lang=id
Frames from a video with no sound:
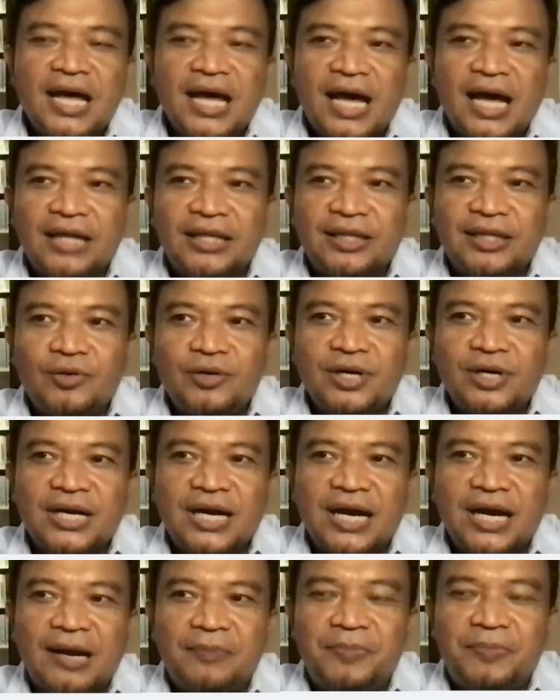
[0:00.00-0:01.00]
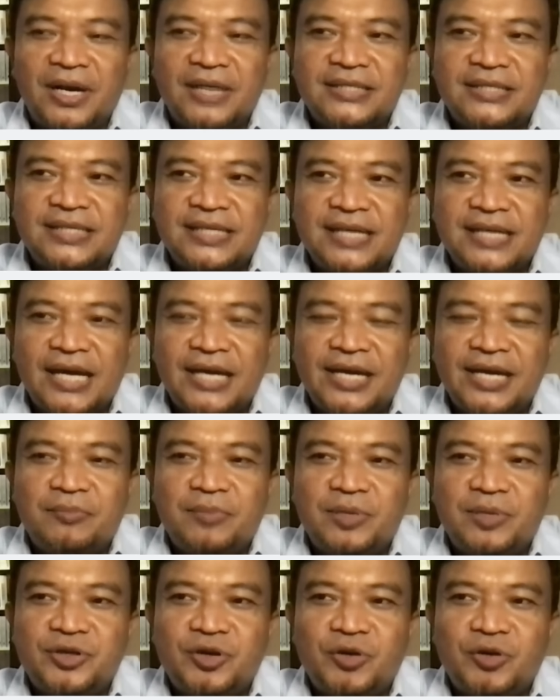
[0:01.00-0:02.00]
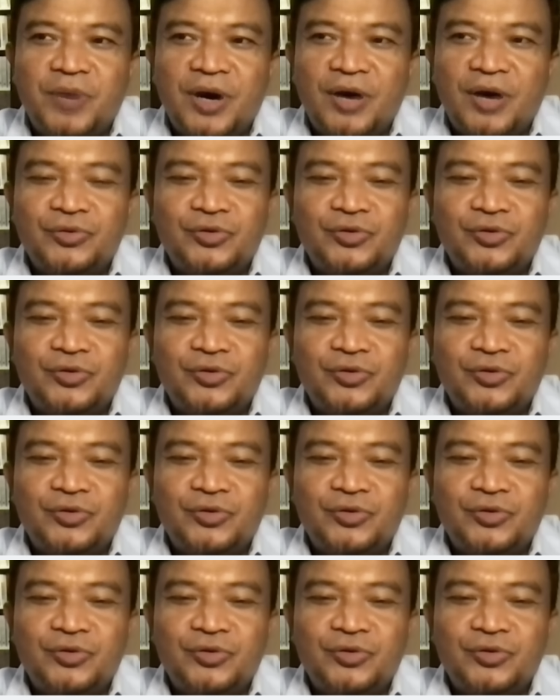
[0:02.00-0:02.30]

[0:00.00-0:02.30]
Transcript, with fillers: atau negara Palestina yang mencoba